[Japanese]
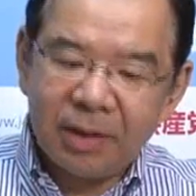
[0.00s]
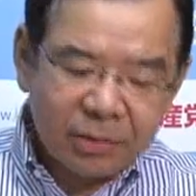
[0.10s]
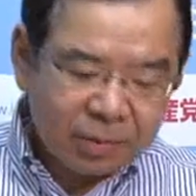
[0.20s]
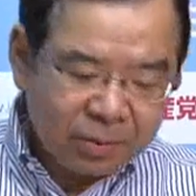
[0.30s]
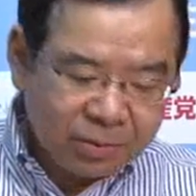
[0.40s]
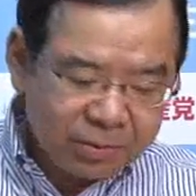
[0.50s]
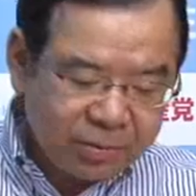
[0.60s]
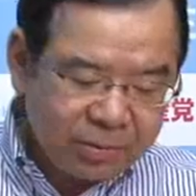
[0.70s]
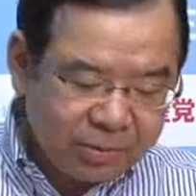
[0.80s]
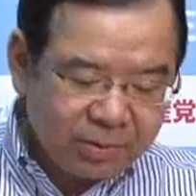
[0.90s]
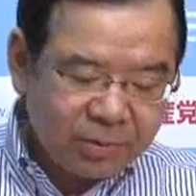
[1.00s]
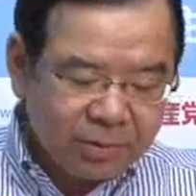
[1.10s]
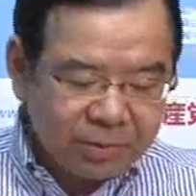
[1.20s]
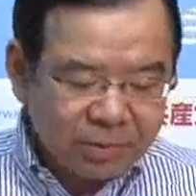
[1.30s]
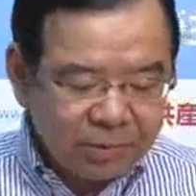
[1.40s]
で、こ
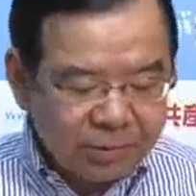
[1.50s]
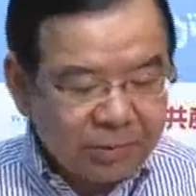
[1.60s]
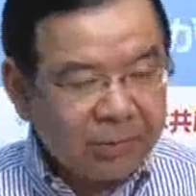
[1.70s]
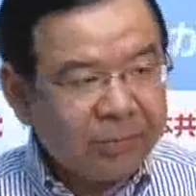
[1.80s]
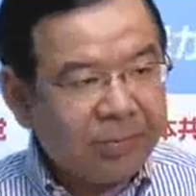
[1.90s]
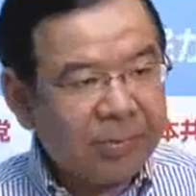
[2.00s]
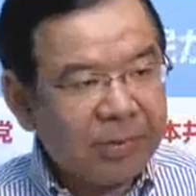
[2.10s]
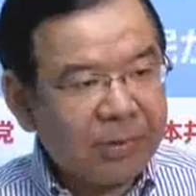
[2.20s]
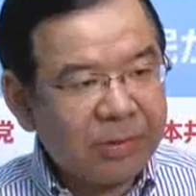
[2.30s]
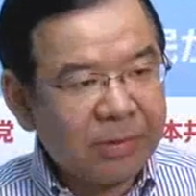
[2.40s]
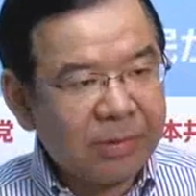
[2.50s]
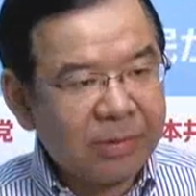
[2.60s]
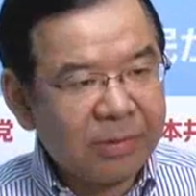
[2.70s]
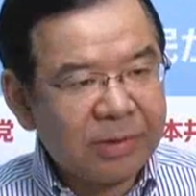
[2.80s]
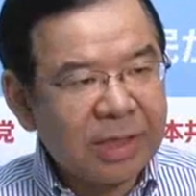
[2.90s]
の
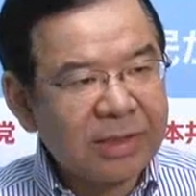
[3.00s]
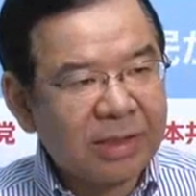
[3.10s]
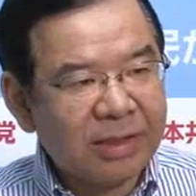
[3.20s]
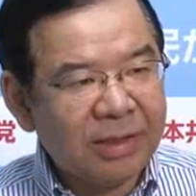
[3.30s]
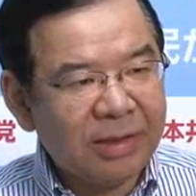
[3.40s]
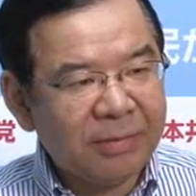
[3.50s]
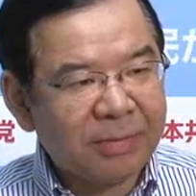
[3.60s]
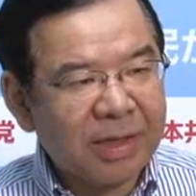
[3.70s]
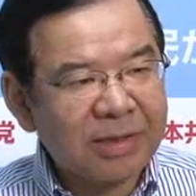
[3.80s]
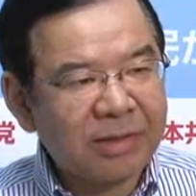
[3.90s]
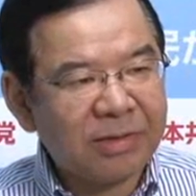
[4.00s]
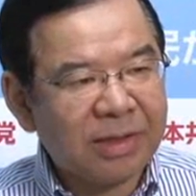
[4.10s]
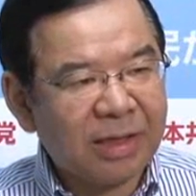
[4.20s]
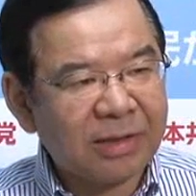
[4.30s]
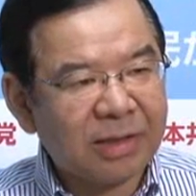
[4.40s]
3社に任せるっ
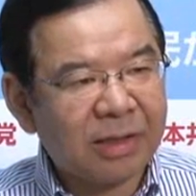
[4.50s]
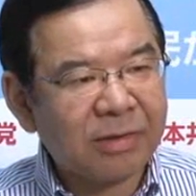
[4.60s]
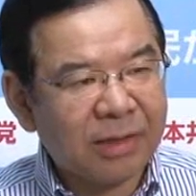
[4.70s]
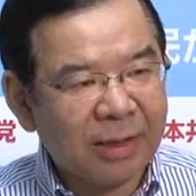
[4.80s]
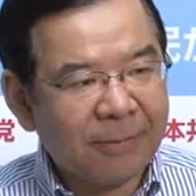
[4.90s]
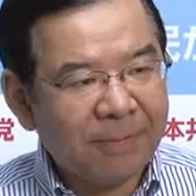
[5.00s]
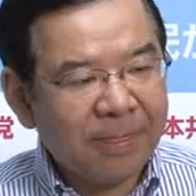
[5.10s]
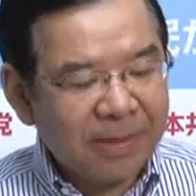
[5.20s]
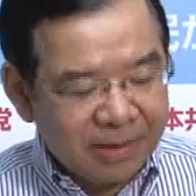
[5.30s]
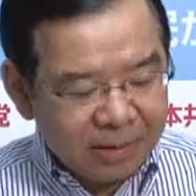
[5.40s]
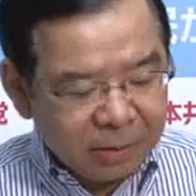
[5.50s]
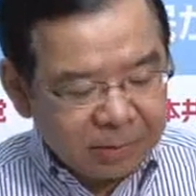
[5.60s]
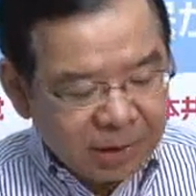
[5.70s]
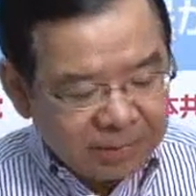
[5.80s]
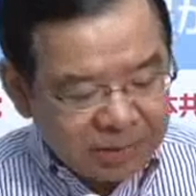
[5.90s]
てやり方じゃなくて、ここ
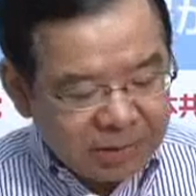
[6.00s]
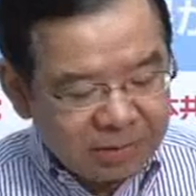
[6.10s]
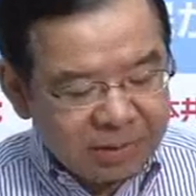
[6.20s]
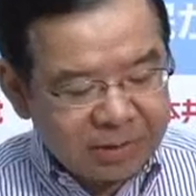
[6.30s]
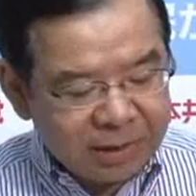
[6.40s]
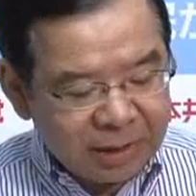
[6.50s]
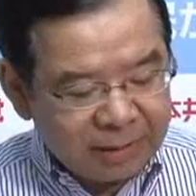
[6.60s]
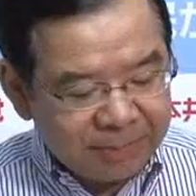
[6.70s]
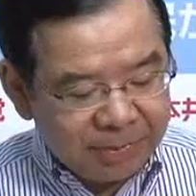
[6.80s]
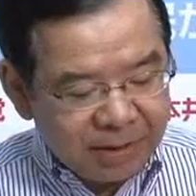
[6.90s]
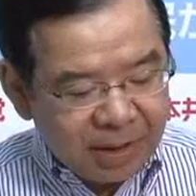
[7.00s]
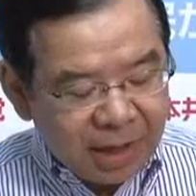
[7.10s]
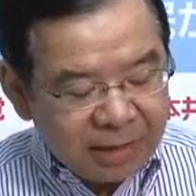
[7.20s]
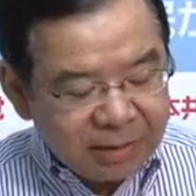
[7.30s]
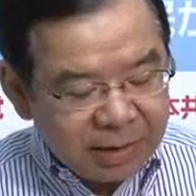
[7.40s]
にもありますようにですね、
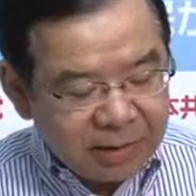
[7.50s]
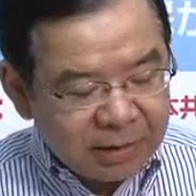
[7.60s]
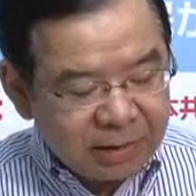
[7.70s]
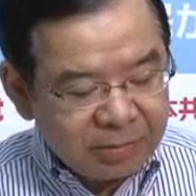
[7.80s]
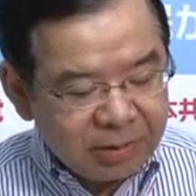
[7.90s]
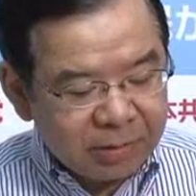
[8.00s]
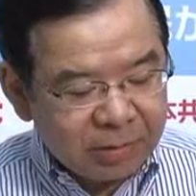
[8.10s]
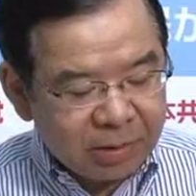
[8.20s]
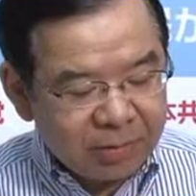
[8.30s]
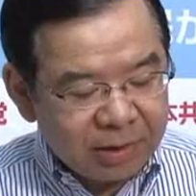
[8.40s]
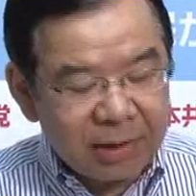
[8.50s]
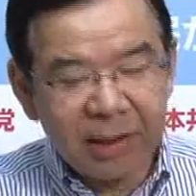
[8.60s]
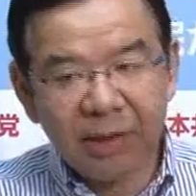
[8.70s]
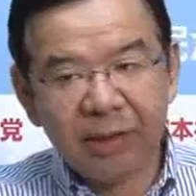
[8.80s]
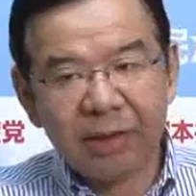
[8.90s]
安全神話にとらわれ
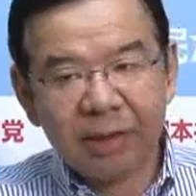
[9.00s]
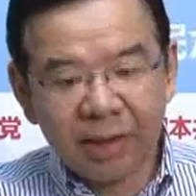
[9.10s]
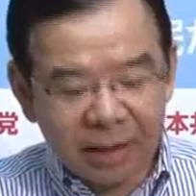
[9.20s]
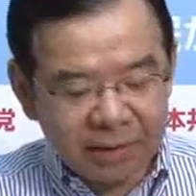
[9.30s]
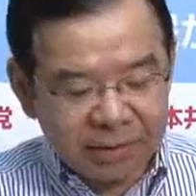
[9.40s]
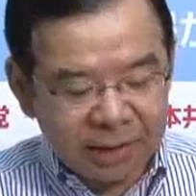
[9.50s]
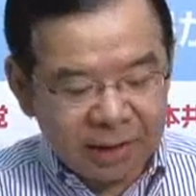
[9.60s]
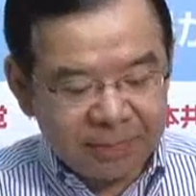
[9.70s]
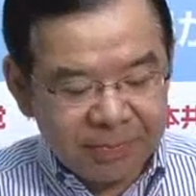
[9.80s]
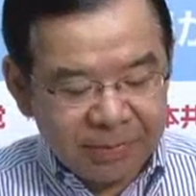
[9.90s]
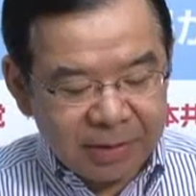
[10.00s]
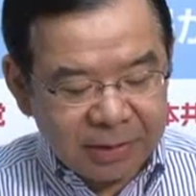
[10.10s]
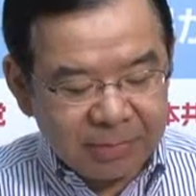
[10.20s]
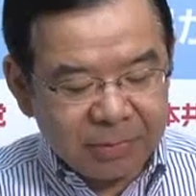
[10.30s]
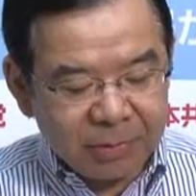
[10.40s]
ない科学者、
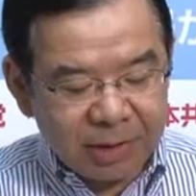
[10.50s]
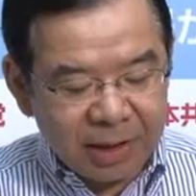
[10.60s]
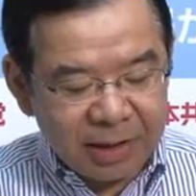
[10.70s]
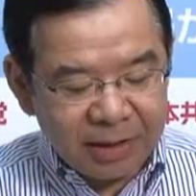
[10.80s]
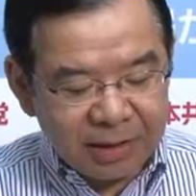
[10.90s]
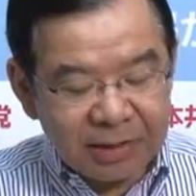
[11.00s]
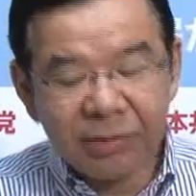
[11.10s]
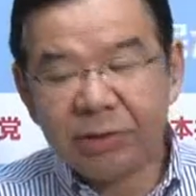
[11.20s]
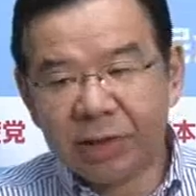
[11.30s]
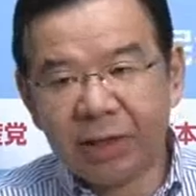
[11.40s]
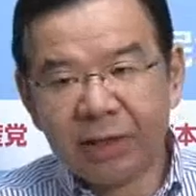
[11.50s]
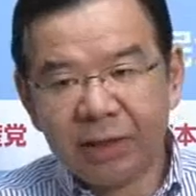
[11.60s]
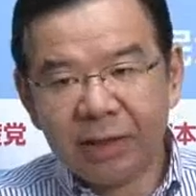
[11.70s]
専門家、技術者